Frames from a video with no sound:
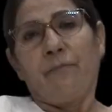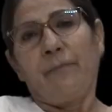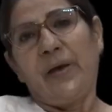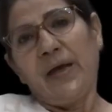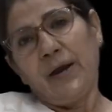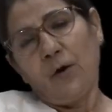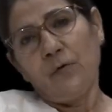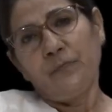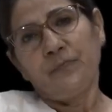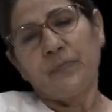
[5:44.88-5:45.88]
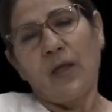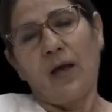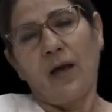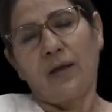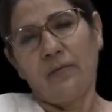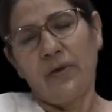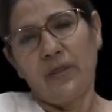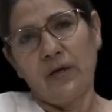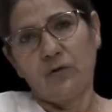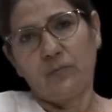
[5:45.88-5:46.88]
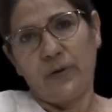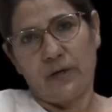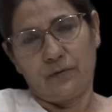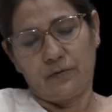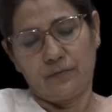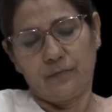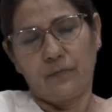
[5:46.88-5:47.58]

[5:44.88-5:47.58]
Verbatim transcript: Pero aquí vienen los peros